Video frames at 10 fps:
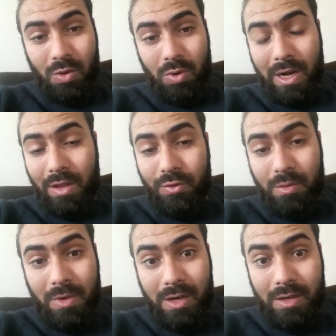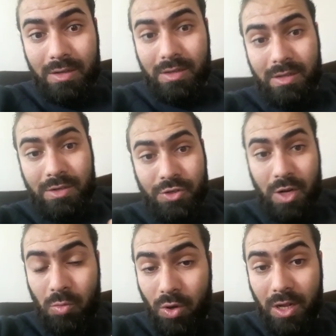ولا لا فمال آه،
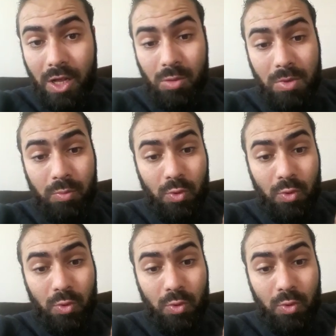جرا موراها ما